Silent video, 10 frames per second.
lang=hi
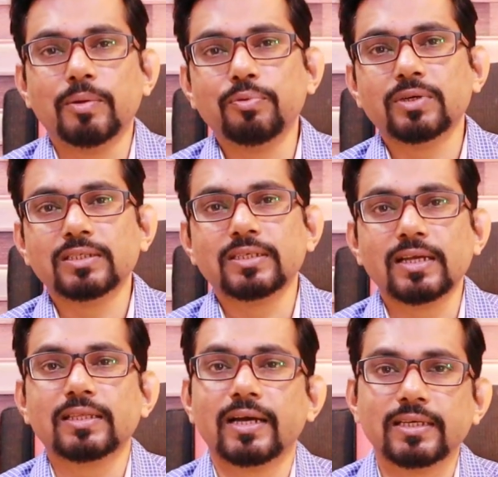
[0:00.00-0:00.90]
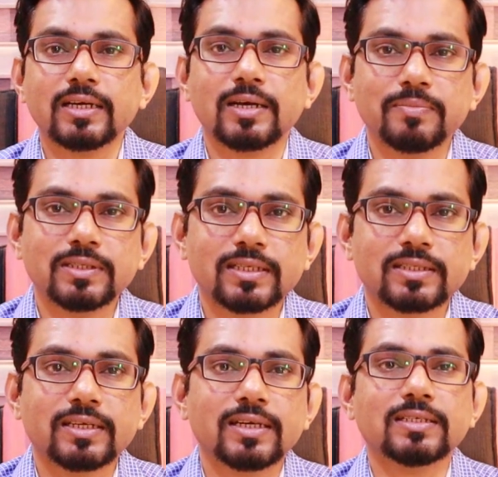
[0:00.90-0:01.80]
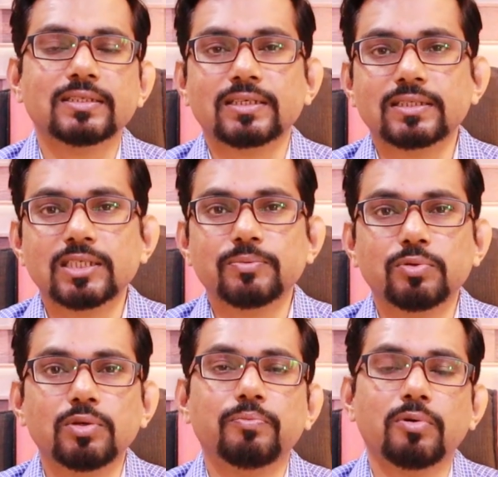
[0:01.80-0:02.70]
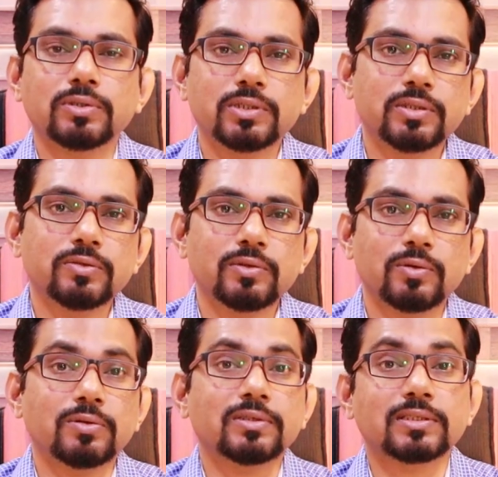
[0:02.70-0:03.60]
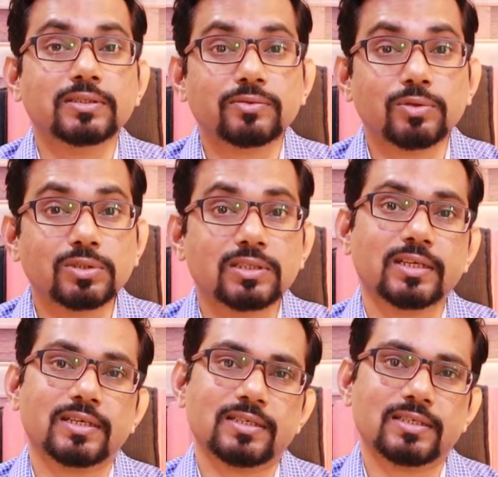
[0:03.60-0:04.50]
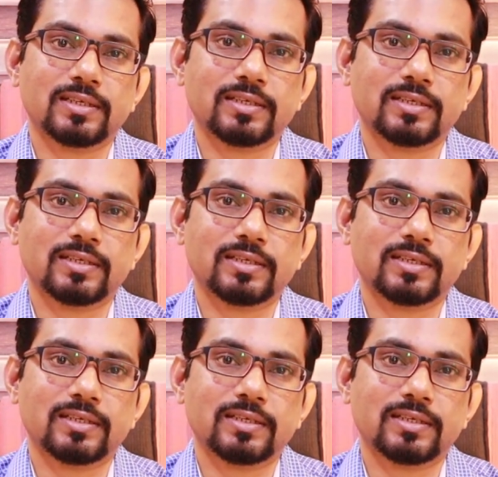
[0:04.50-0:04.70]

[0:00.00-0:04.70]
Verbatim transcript: पप्पू के साथ आइए हम भी देखते हैं सक्सेसफुल पॉजिटिव लोग सोचते कैसे